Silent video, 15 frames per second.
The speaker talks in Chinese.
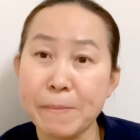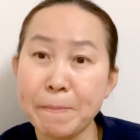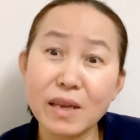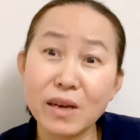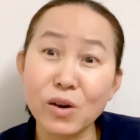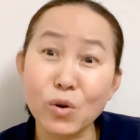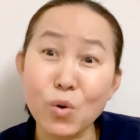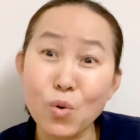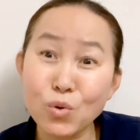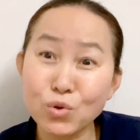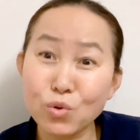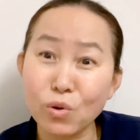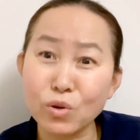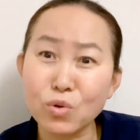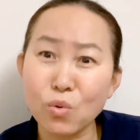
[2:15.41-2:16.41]
那个工
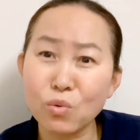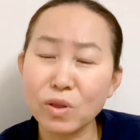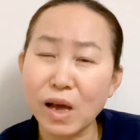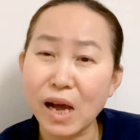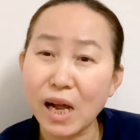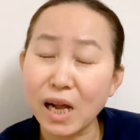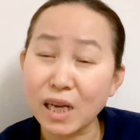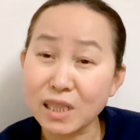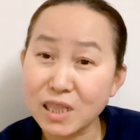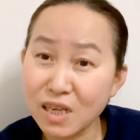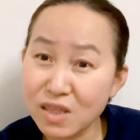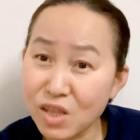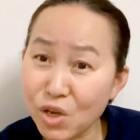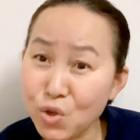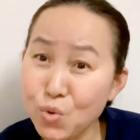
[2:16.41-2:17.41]
作中呢，
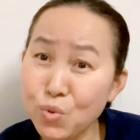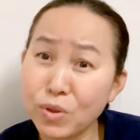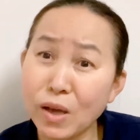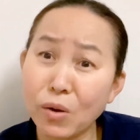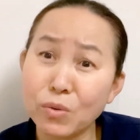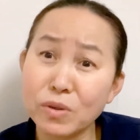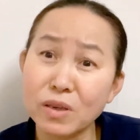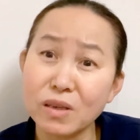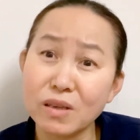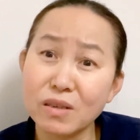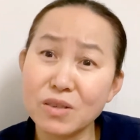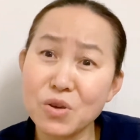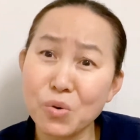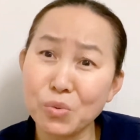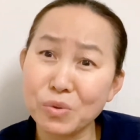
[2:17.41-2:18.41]
真的遇到
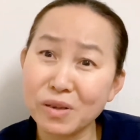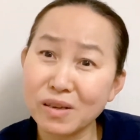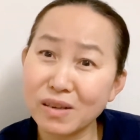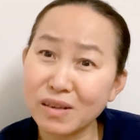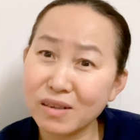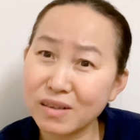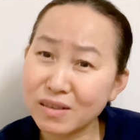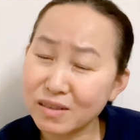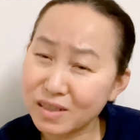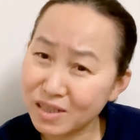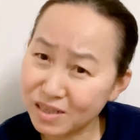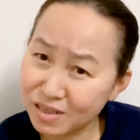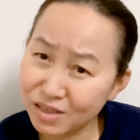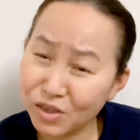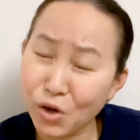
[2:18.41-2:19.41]
人有的
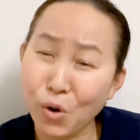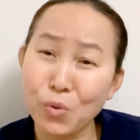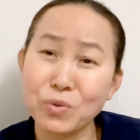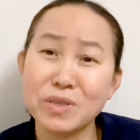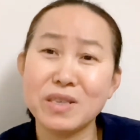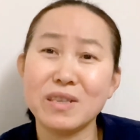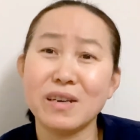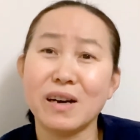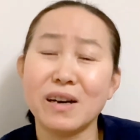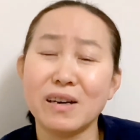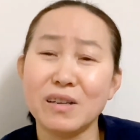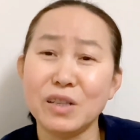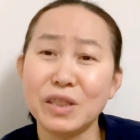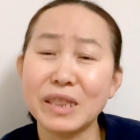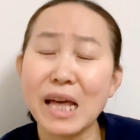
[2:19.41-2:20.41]
是口气
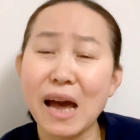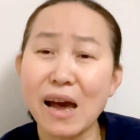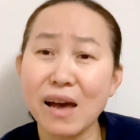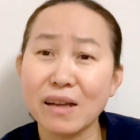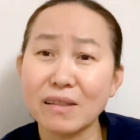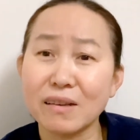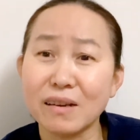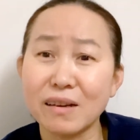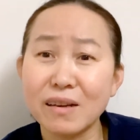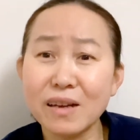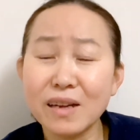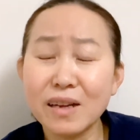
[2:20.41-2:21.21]
很大的，